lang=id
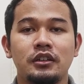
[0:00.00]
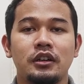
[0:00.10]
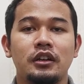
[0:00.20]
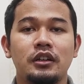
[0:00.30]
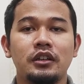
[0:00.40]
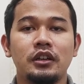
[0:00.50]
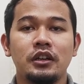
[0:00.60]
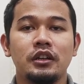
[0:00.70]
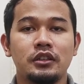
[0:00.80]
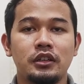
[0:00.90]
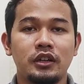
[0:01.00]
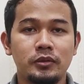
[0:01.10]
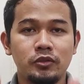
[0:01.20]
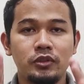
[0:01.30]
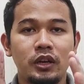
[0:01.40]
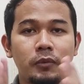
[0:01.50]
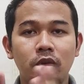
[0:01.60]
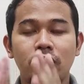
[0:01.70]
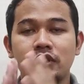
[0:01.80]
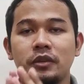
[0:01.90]
Karena ketika sudah
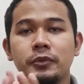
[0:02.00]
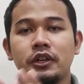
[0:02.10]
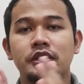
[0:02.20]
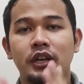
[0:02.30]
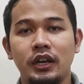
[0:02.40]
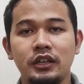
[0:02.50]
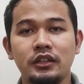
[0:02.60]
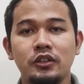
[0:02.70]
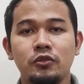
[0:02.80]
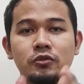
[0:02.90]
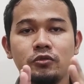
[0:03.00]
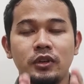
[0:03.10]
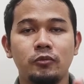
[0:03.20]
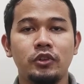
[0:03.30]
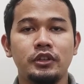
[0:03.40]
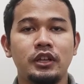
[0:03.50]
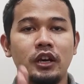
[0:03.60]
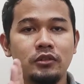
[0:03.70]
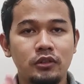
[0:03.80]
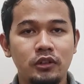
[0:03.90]
menguasai pekerjaan itu sudah mulai
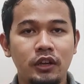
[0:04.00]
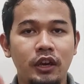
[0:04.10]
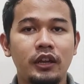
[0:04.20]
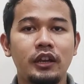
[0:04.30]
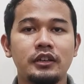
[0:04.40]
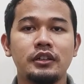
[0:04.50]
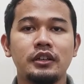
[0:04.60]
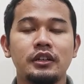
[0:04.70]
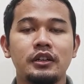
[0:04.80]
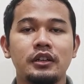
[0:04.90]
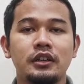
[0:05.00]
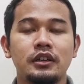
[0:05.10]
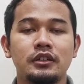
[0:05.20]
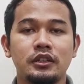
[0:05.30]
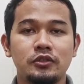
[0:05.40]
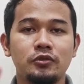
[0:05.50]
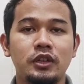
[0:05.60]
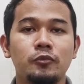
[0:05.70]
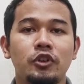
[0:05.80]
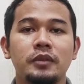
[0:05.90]
tahu enaknya dan
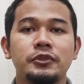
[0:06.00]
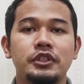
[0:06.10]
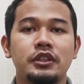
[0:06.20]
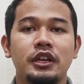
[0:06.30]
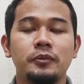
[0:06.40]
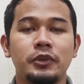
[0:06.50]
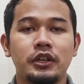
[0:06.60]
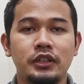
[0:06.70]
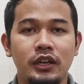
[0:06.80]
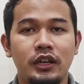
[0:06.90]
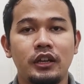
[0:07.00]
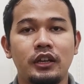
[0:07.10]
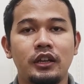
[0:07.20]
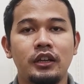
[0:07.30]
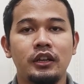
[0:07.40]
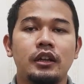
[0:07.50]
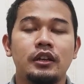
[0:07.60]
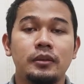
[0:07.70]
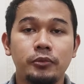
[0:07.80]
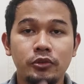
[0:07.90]
sudah mulai mencintai pekerjaan.
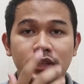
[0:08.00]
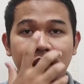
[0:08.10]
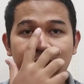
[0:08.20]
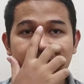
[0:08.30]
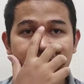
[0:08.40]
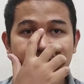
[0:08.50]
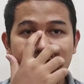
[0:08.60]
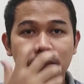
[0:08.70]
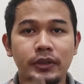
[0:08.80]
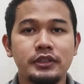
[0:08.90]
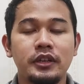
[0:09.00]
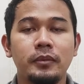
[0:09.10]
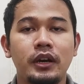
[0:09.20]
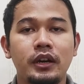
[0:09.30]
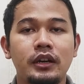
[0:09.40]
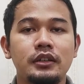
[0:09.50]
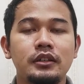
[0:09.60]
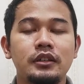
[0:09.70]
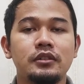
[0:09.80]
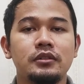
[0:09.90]
Dan perusahaan tempat saya magang
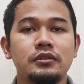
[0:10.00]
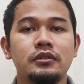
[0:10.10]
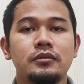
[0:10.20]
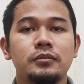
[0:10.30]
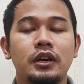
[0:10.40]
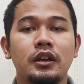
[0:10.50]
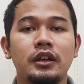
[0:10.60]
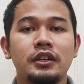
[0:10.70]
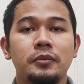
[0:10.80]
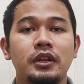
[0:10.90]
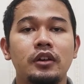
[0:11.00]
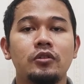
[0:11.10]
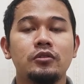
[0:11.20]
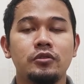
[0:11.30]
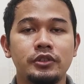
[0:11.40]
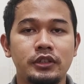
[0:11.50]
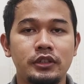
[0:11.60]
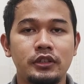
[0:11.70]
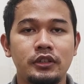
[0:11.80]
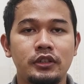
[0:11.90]
itu bergerak di bidang konstruksi